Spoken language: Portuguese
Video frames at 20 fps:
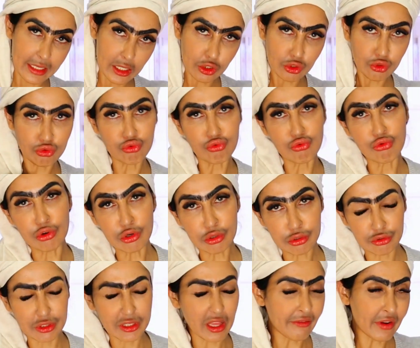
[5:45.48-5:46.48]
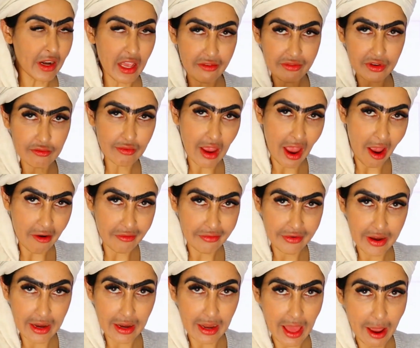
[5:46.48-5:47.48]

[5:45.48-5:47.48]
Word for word: que surto. Já tava levando café